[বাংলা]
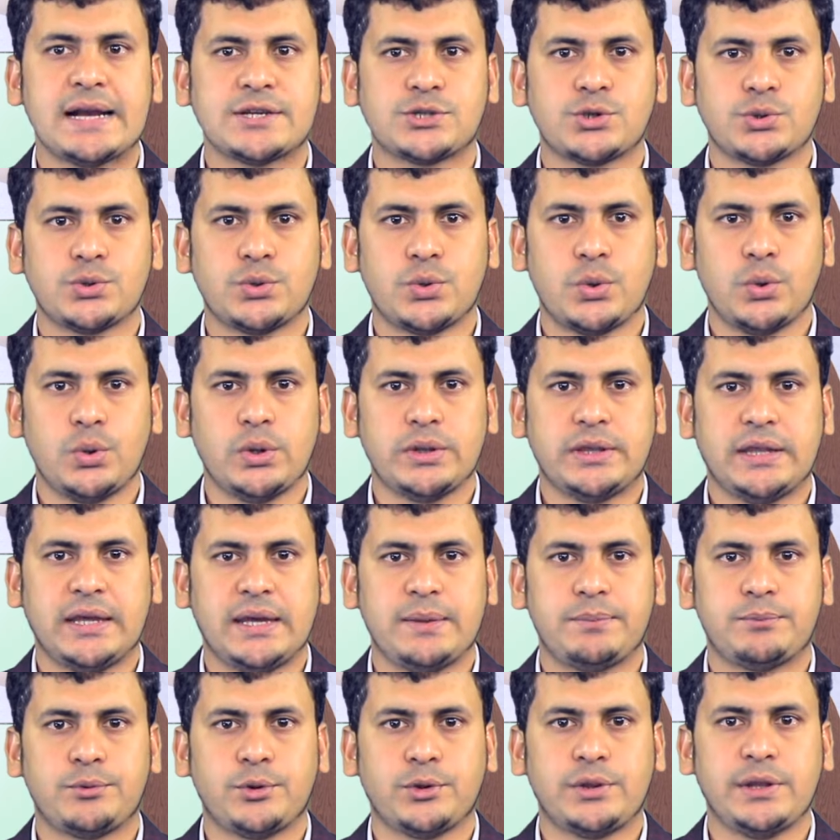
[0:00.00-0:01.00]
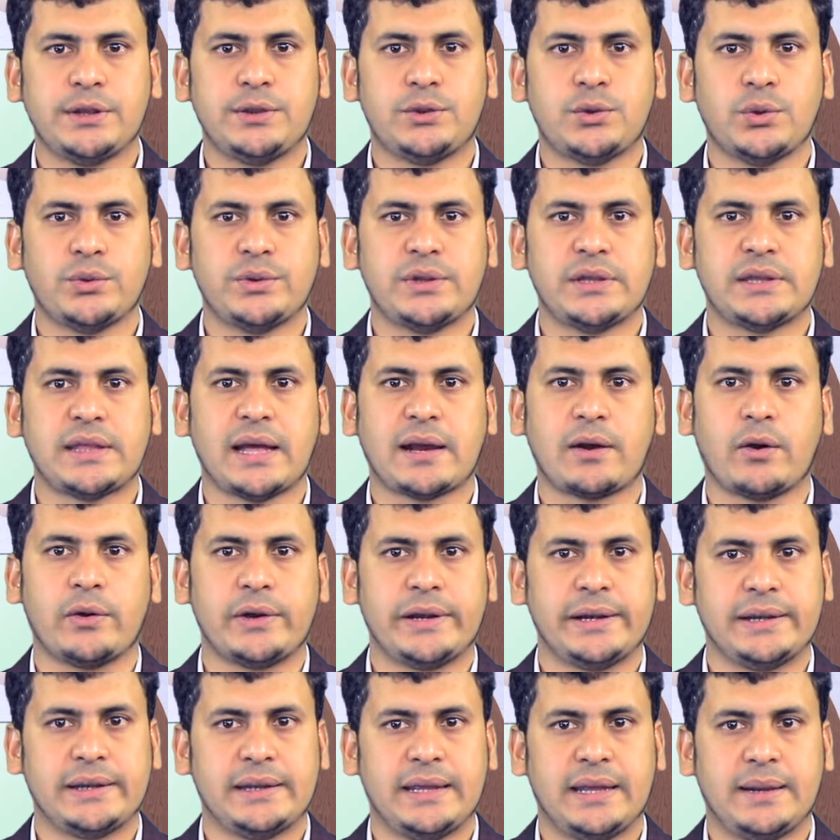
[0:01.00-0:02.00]
আসনগুলোতে প্রতিদ্বন্দ্বিতা
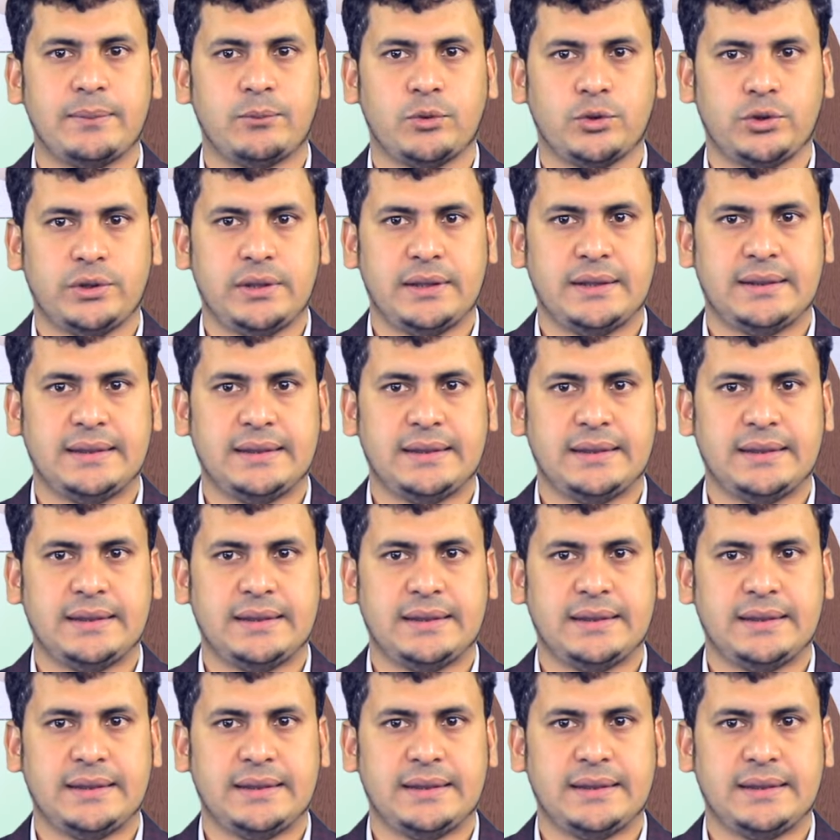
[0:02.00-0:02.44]
করেন এর মধ্যে